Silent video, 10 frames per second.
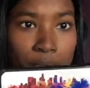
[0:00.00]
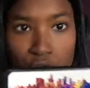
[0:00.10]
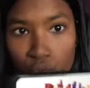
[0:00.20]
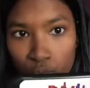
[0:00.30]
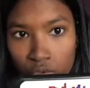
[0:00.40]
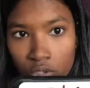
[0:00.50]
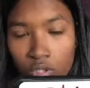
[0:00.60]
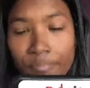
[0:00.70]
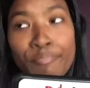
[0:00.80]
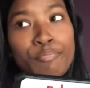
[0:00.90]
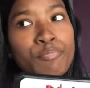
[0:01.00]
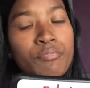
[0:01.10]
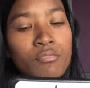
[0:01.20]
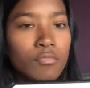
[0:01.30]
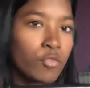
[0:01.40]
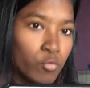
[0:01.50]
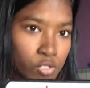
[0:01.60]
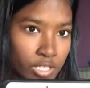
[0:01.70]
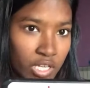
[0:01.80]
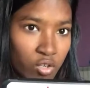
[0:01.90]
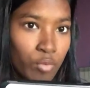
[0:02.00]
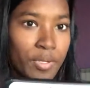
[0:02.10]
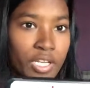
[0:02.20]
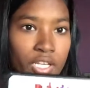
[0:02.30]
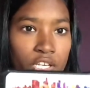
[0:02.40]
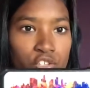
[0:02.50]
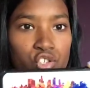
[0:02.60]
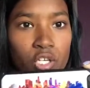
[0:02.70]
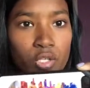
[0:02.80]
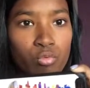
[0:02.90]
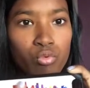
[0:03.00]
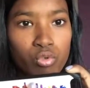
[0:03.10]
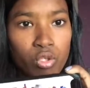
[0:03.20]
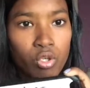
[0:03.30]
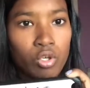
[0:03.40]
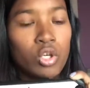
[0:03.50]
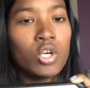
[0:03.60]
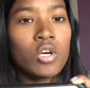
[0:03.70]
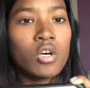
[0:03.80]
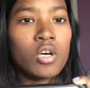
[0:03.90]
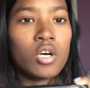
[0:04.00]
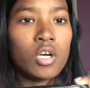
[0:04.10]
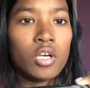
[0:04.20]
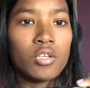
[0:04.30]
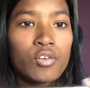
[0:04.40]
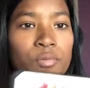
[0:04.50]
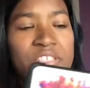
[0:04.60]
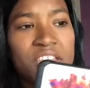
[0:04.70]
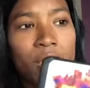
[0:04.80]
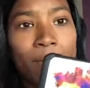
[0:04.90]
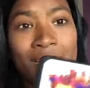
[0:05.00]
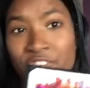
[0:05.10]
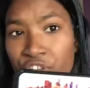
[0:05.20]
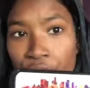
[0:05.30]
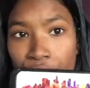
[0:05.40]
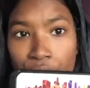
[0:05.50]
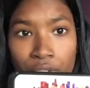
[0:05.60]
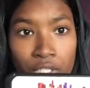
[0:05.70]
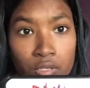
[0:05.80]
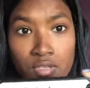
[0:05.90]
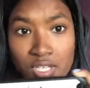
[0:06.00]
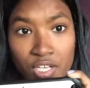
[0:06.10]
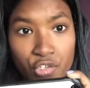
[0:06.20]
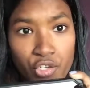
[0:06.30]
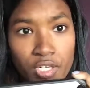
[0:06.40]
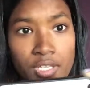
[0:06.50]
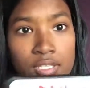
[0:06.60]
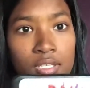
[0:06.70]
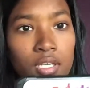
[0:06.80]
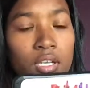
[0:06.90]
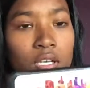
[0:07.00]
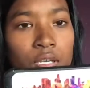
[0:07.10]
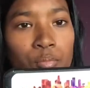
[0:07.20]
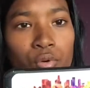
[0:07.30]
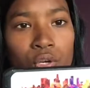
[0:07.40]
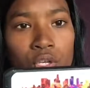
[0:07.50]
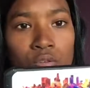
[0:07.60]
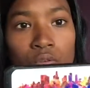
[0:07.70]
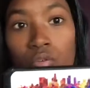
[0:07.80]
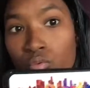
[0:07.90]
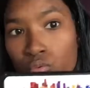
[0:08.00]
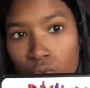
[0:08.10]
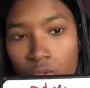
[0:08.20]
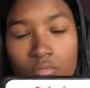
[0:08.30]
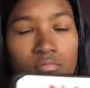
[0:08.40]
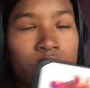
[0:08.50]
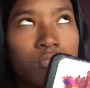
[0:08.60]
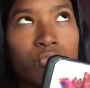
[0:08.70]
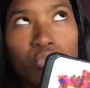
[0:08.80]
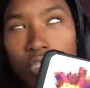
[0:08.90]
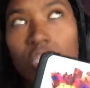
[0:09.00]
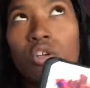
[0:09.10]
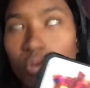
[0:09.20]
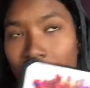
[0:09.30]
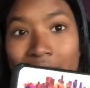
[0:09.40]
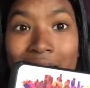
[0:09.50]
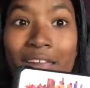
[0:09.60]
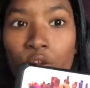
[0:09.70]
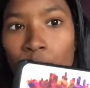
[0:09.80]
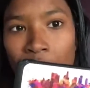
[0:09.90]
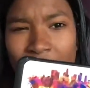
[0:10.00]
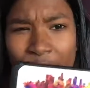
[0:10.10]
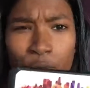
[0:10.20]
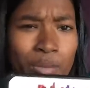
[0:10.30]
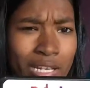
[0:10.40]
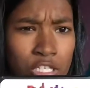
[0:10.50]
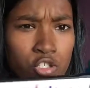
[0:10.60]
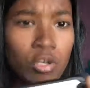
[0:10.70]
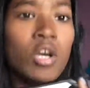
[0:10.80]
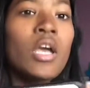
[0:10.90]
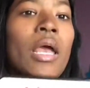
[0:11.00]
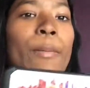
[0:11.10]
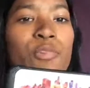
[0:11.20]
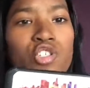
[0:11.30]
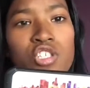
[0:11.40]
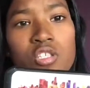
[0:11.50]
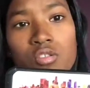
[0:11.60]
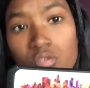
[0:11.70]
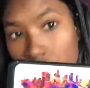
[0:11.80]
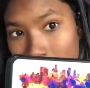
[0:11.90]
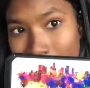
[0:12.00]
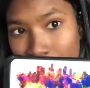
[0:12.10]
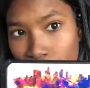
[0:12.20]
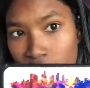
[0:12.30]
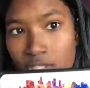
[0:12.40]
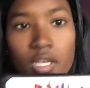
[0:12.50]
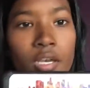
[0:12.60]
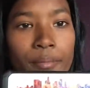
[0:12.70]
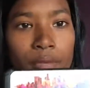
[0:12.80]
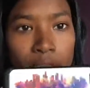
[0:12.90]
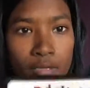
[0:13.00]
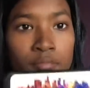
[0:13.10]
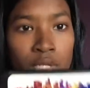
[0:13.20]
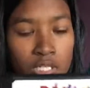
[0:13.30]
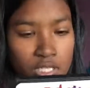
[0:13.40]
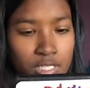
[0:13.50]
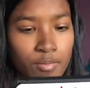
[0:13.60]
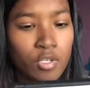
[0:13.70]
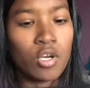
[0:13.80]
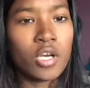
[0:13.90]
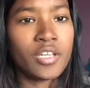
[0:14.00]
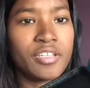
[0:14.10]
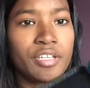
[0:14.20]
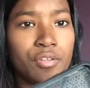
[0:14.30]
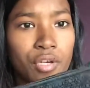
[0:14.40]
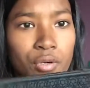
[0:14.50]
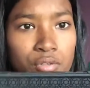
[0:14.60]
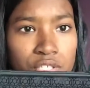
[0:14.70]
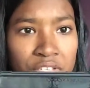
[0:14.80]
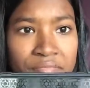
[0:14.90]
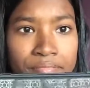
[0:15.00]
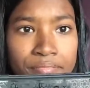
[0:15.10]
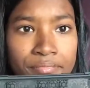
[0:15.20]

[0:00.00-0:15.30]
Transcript: è piaciuto un sacco perché c'è tutto eh, come si chiama il centro di Los Angeles e poi con tutto, mh, mm, tutti i colori dell'arcobaleno penso e poi c'è scritto Los Angeles ed è bellissimo dentro è così